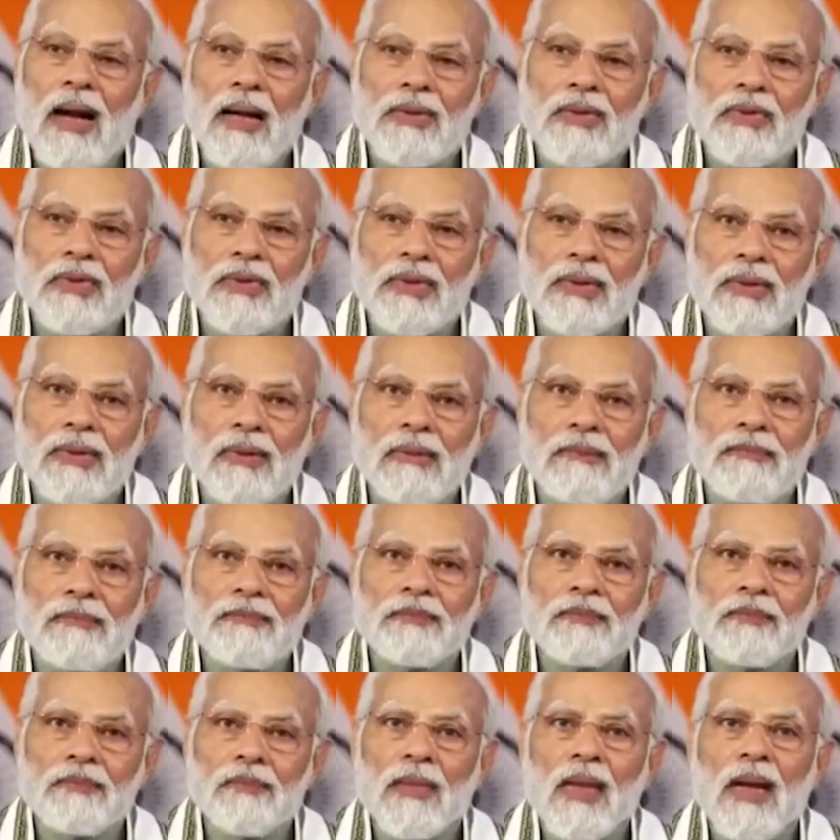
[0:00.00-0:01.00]
आज
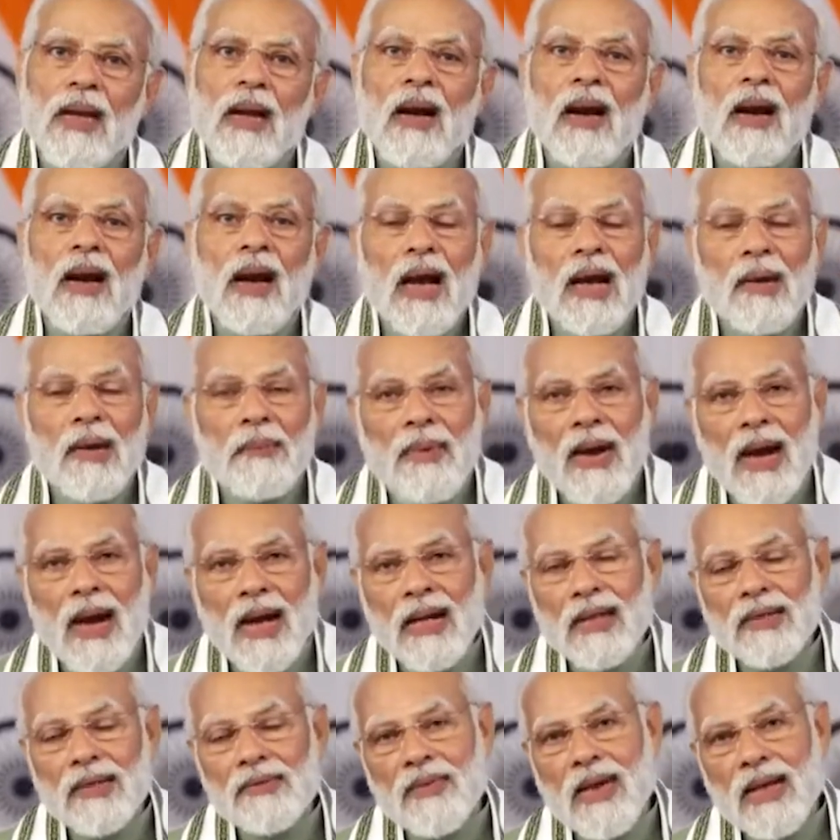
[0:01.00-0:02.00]
हर
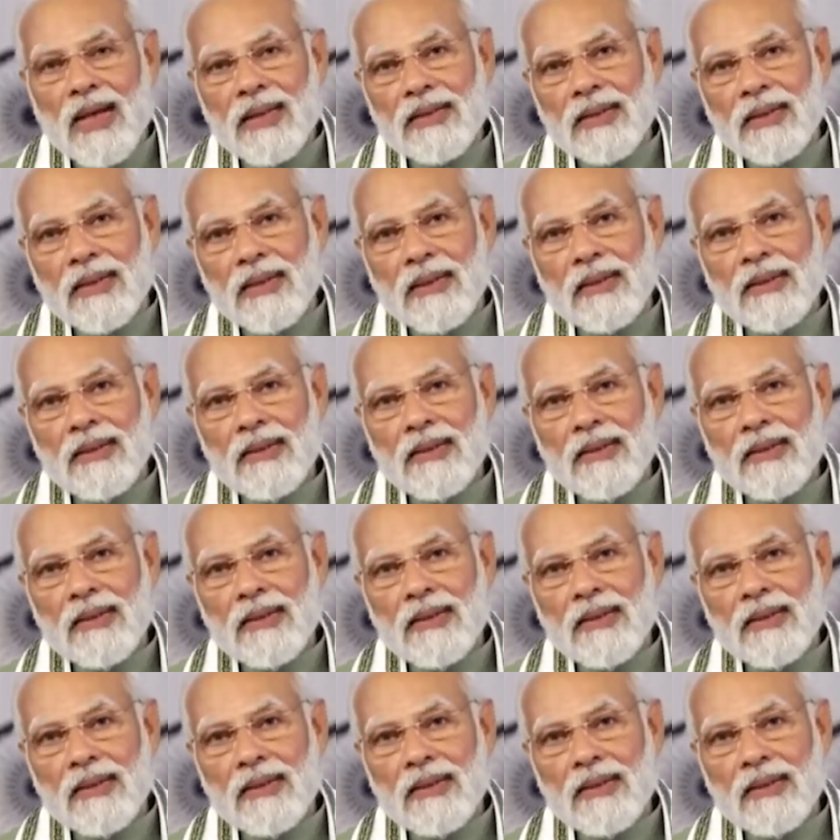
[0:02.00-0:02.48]
भारतवासी